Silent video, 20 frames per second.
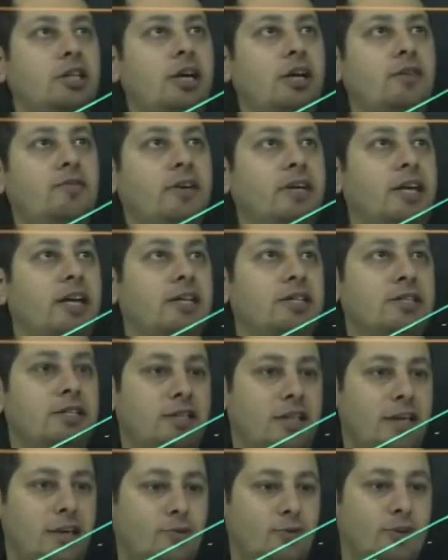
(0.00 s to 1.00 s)
geldi? Alfa geldi.
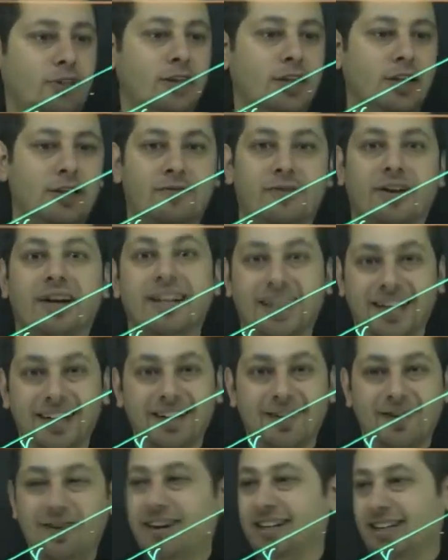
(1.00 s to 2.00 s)
Z kuralından alfa.
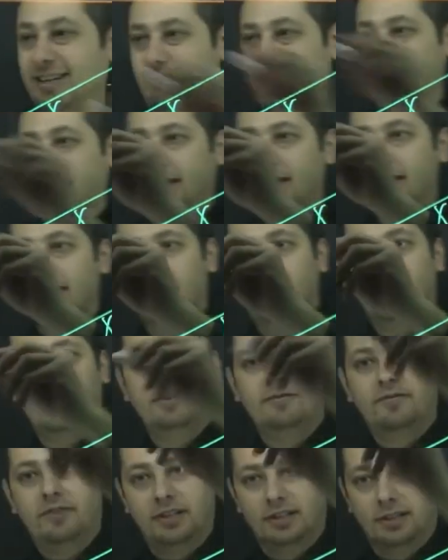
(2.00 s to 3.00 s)
O anlamda bak.
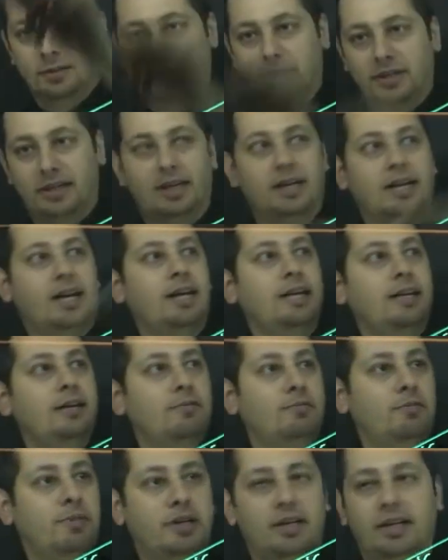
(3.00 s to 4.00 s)
Alfa ise paralel,
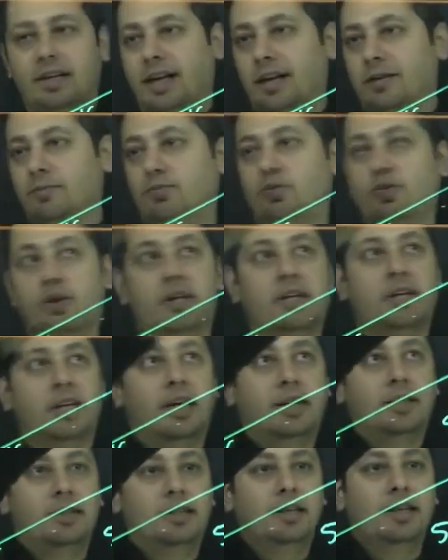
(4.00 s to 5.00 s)
paralel. Buraya
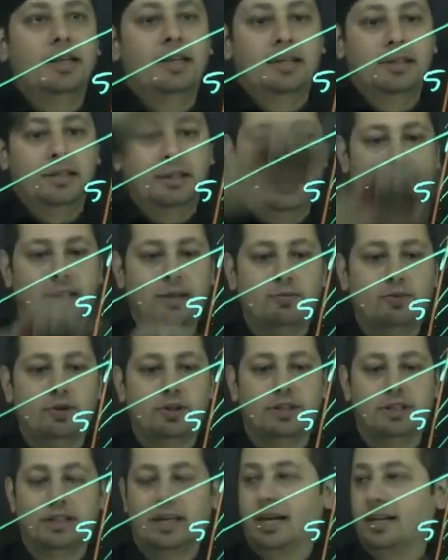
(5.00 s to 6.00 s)
geldi. Z'den
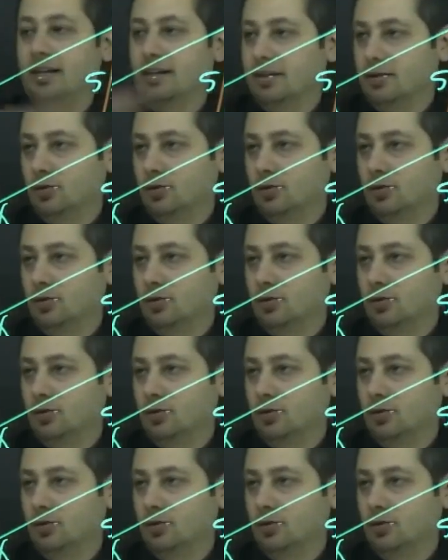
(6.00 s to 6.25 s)
burası geldi.